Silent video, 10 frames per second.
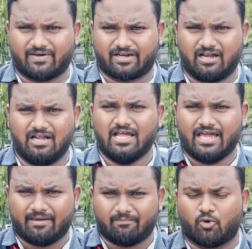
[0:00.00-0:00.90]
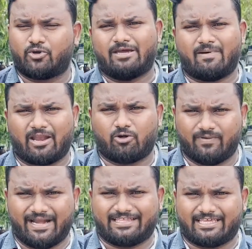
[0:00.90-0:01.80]
அவர்கள் முக்கியமான
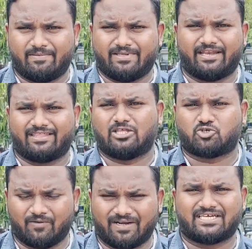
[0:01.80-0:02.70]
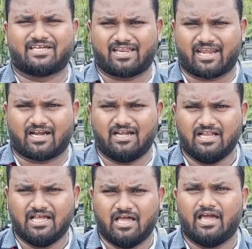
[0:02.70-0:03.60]
ஒரு விடயத்தையும் இந்த இடத்தில் சொல்லிவிட்டு செல்கிறார்கள்
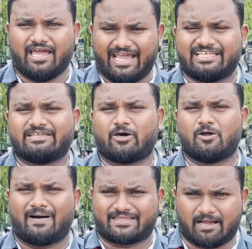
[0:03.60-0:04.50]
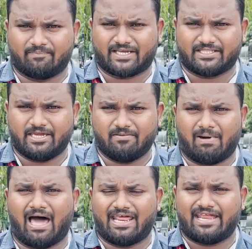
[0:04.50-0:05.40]
எதிர்வரும் பத்தாம் தேதி
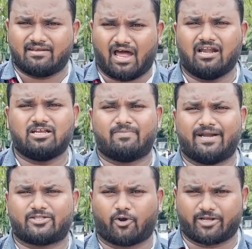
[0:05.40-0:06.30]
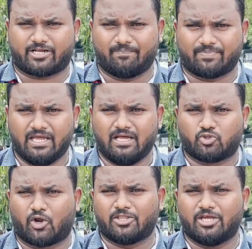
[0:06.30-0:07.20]
மாலை நான்கு மணி தொடக்கம்
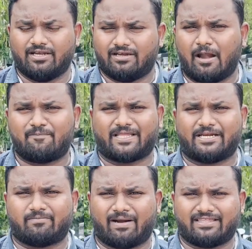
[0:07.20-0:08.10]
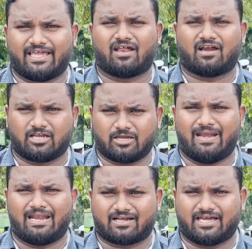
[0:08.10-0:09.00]
தொடர்ந்து நாற்பத்தெட்டு மணித்தியாலங்களுக்கு
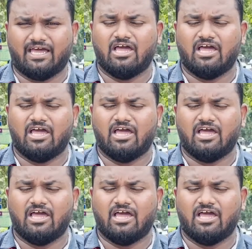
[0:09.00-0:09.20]
மேலாக